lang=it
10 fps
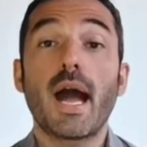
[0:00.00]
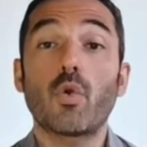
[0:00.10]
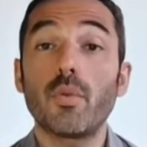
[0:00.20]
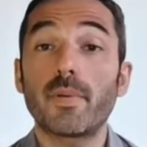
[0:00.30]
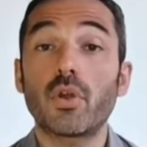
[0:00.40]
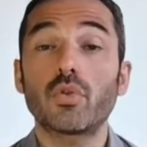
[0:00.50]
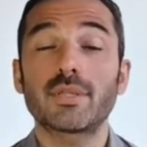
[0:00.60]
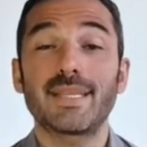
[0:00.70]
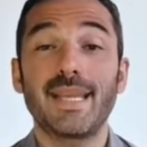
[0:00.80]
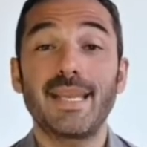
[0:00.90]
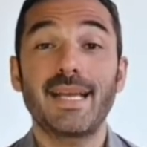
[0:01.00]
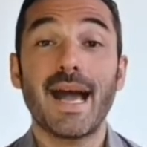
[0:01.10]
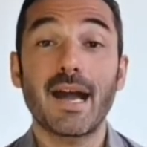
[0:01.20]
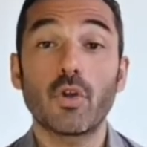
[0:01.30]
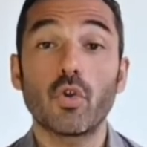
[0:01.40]
a cui però non si
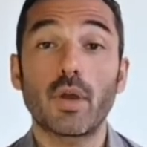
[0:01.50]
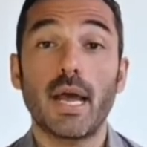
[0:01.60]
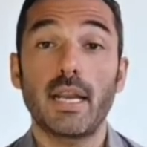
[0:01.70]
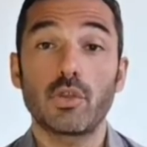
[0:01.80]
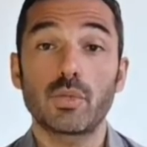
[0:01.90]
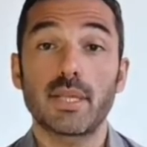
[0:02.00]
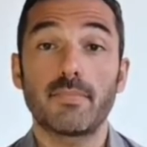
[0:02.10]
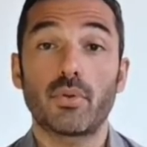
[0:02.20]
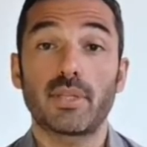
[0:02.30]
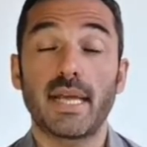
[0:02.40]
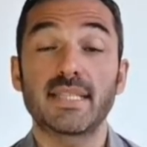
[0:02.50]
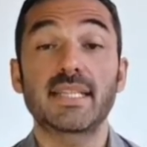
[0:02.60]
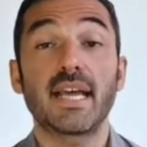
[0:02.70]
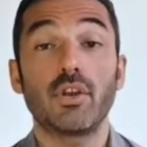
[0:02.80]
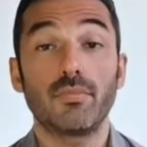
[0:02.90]
dedica ancora la giusta
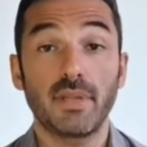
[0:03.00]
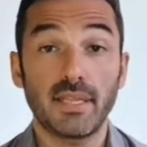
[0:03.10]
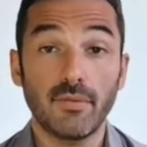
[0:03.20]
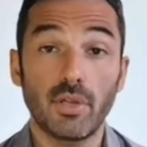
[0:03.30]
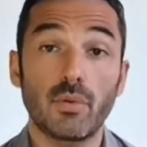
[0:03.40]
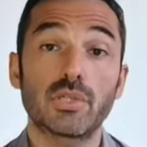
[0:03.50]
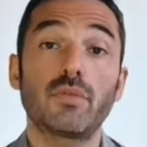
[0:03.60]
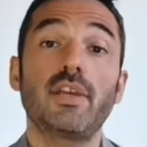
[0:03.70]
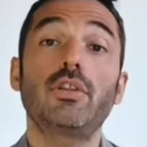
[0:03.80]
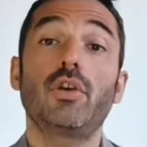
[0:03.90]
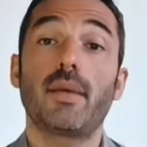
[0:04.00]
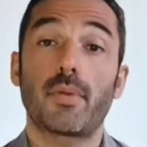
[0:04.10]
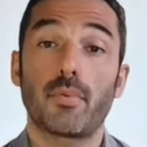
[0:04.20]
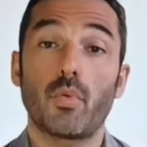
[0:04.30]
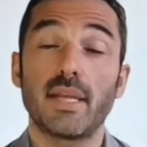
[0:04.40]
importanza e l'obiettivo di questo video è
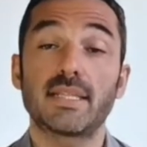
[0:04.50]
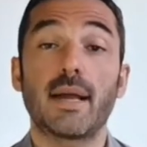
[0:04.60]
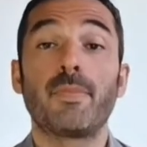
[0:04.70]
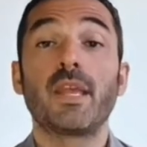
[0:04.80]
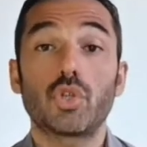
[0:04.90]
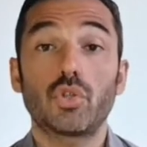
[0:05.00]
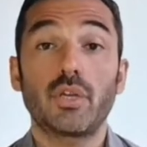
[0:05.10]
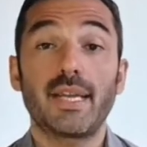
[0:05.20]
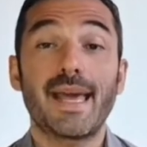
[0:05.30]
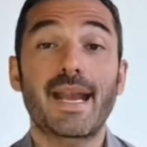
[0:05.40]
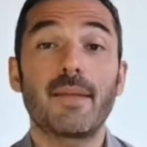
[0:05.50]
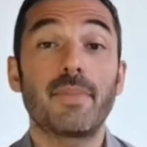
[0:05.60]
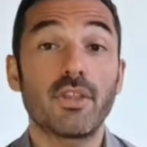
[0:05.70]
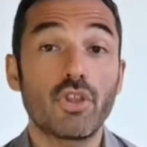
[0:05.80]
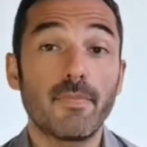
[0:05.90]
proprio questa, sottolineare le
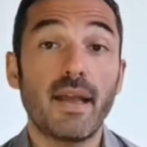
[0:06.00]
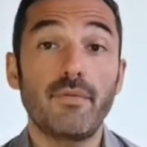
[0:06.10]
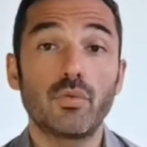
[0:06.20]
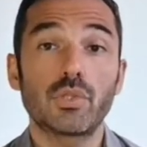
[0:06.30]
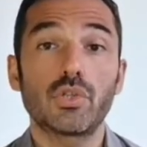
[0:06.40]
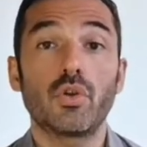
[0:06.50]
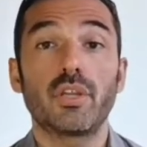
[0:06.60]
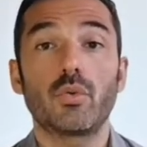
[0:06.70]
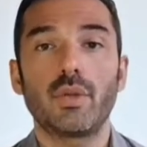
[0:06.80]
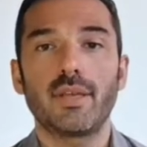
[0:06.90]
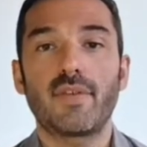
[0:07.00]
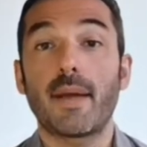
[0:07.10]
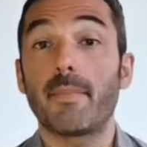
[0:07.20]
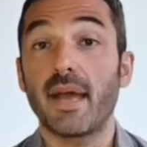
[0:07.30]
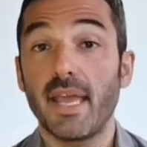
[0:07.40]
principali funzioni in cui il
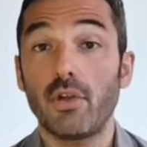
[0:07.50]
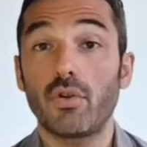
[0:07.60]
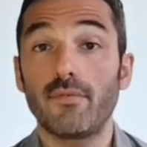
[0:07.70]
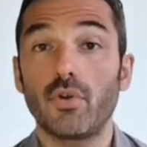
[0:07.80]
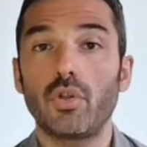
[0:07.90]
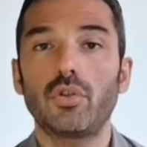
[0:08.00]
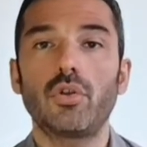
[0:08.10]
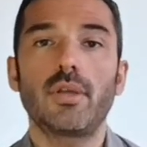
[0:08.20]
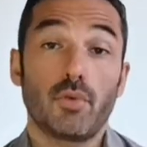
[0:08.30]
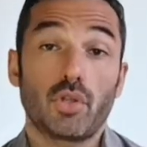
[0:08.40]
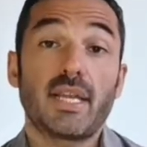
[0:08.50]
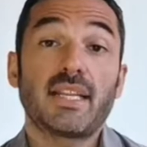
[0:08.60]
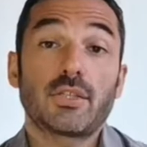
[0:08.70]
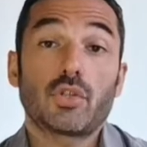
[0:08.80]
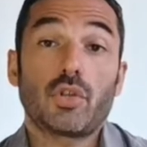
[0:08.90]
diaframma è coinvolto in modo tale
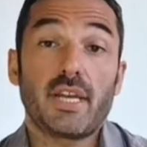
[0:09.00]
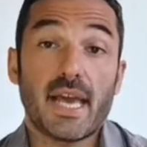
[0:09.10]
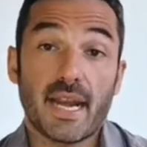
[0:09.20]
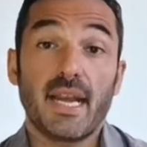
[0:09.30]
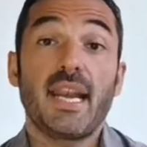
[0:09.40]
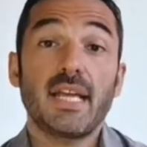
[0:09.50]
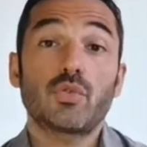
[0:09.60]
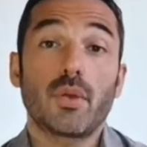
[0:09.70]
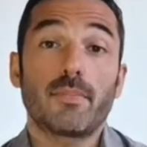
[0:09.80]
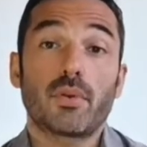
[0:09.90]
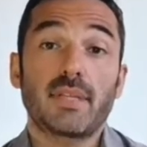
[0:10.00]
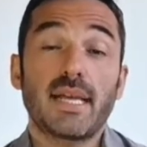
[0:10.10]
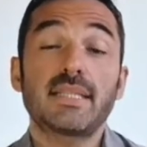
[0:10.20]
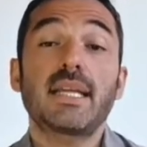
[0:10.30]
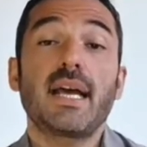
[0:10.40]
da sottolineare la sua
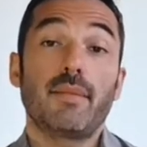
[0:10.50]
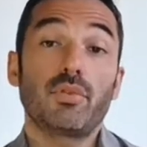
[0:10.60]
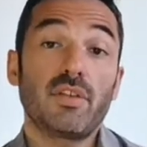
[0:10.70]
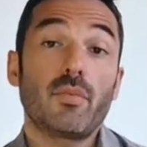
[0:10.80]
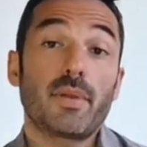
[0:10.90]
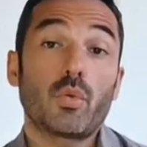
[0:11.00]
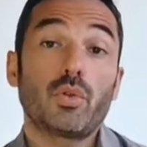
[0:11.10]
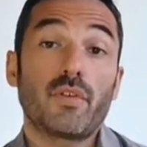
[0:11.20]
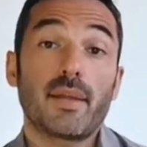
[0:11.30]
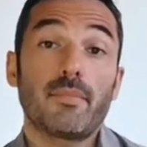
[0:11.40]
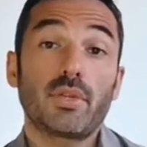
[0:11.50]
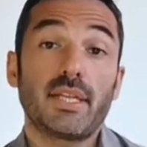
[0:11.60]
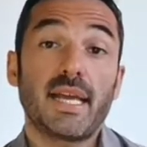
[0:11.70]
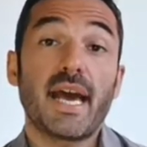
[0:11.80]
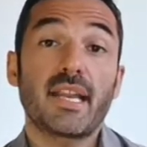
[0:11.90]
importanza e il motivo per cui dovremmo
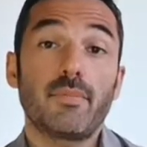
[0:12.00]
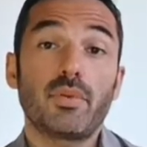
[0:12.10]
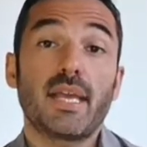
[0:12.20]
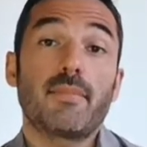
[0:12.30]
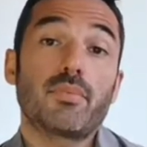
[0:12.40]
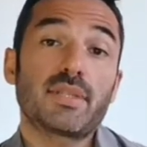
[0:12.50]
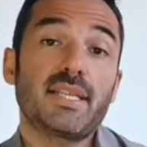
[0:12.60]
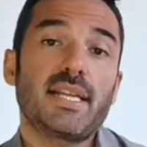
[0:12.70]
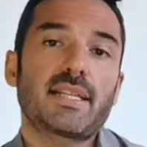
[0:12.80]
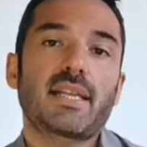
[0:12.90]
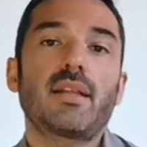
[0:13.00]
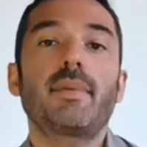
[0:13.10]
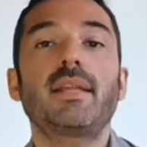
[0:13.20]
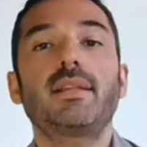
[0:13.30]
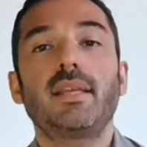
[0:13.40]
dedicargli più tempo sia nei
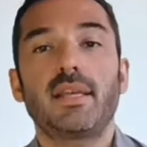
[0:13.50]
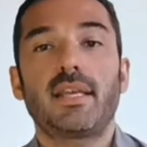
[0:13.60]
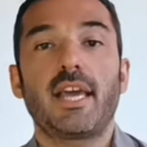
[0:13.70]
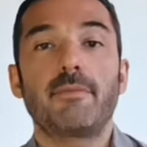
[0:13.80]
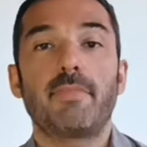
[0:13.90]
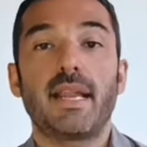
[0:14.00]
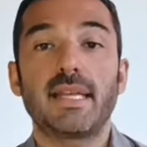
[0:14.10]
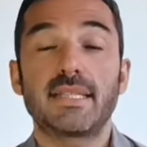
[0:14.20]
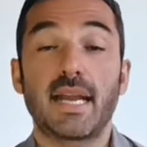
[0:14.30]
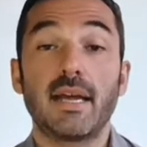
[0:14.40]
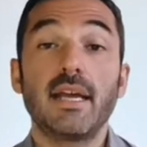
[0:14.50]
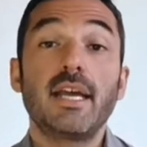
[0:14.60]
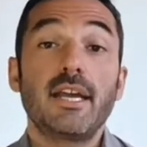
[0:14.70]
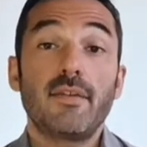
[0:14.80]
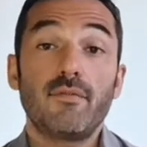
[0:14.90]
trattamenti che in palestra.
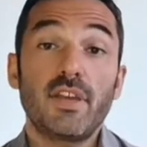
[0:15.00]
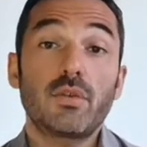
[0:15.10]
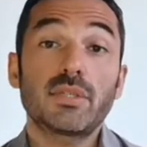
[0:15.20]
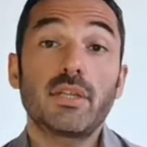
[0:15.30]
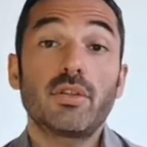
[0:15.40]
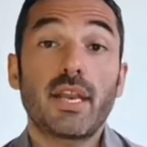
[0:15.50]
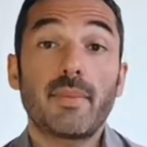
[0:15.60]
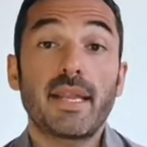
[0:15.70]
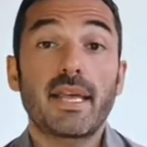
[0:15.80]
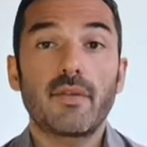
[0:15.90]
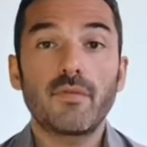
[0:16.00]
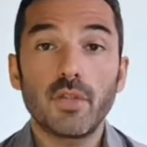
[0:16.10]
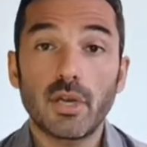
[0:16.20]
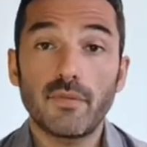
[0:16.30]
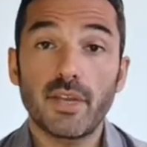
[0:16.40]
Vi consiglio di rimanere
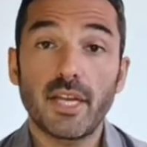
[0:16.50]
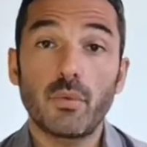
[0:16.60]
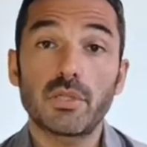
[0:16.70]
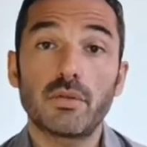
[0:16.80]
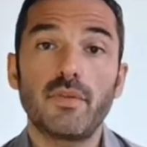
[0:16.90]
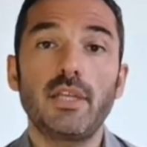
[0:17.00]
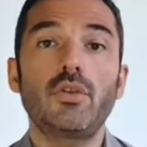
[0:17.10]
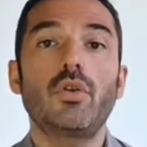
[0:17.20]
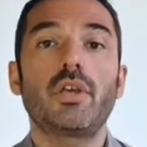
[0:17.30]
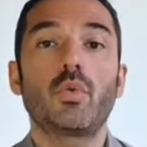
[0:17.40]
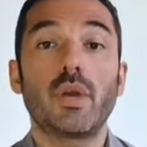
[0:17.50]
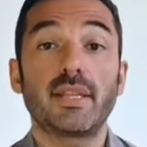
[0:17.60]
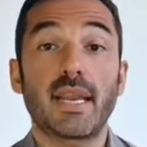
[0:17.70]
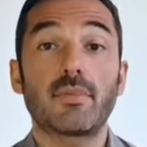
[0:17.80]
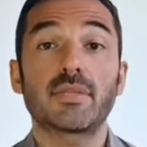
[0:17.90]
fino alla fine di questo video in cui
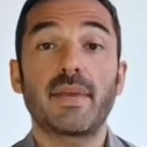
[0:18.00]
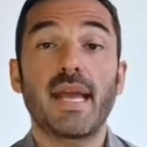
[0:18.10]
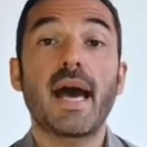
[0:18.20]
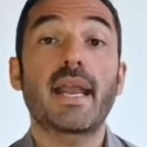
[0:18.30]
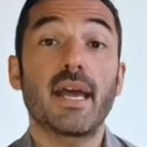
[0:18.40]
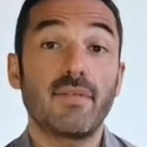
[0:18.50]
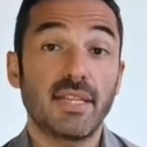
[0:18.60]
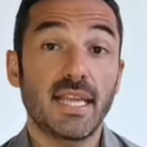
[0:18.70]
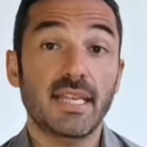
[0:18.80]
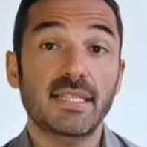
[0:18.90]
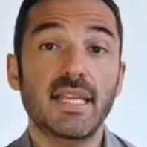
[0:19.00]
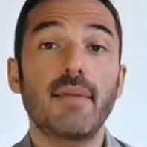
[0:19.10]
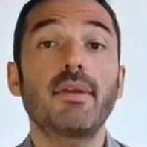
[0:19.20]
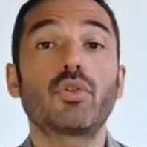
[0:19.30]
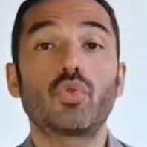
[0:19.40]
andremo a spiegare e a vedere
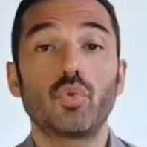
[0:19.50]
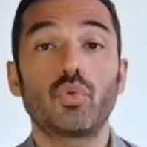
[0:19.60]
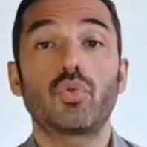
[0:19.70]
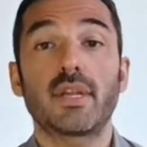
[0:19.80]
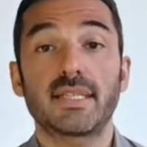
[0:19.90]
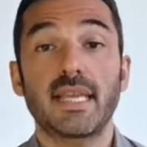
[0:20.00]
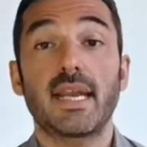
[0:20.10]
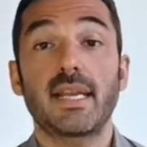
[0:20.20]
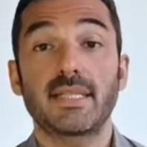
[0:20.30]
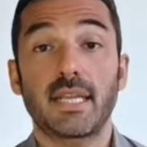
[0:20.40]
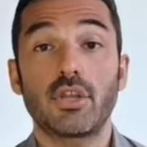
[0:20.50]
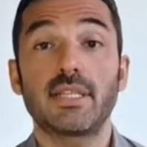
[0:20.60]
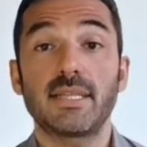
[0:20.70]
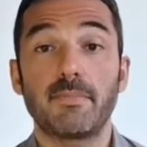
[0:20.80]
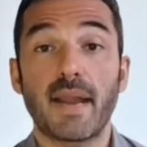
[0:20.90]
insieme tutta una serie di
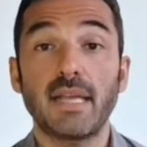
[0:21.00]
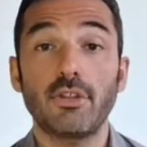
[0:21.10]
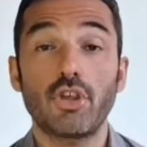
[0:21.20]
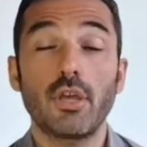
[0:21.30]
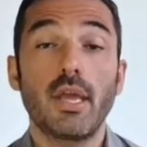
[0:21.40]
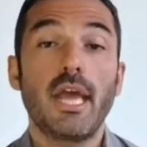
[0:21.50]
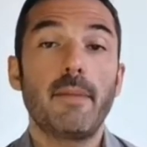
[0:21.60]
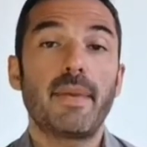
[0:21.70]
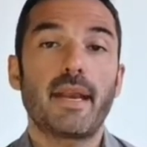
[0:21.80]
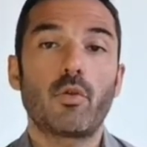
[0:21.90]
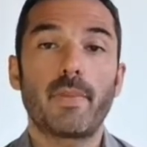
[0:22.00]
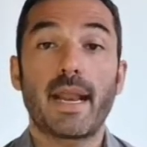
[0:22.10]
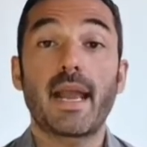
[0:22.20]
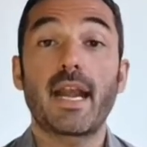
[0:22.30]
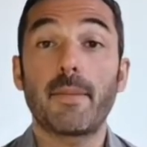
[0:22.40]
esercizi pratici per
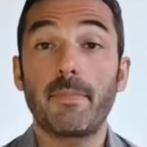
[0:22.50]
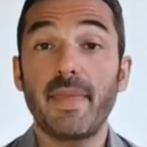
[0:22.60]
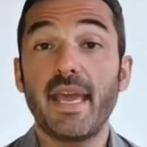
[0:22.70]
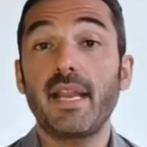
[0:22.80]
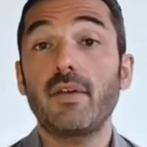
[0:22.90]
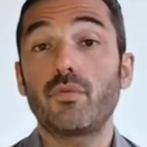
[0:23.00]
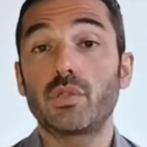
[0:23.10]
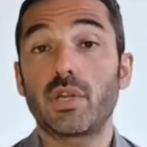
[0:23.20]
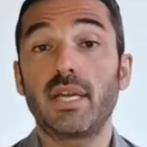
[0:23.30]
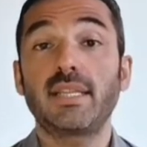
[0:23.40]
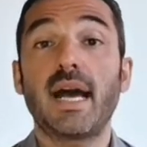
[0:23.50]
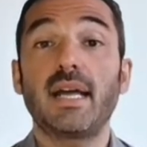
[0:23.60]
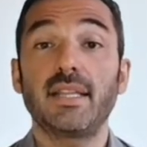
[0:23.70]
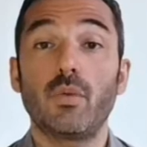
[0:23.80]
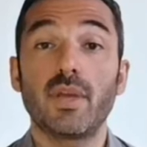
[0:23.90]
recuperare la piena funzionalità
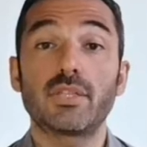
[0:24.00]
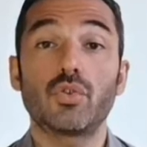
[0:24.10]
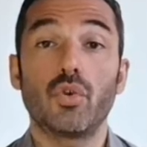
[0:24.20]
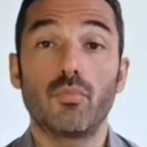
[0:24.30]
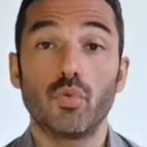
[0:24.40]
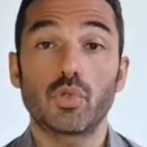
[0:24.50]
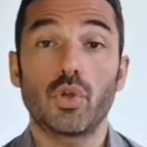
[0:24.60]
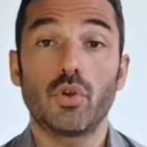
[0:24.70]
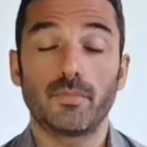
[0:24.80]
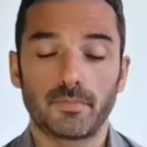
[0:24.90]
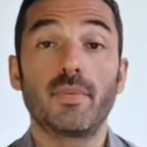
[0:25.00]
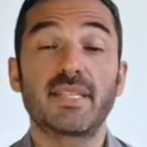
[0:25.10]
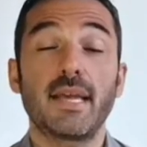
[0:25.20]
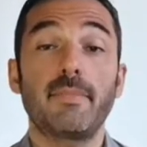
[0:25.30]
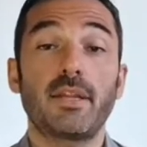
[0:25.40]
di questo muscolo. Come
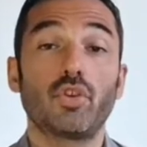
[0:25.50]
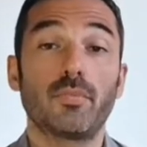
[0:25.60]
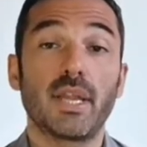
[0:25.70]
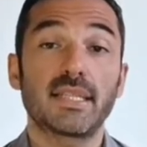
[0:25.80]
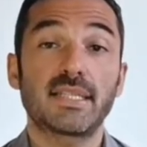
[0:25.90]
sempre dopo la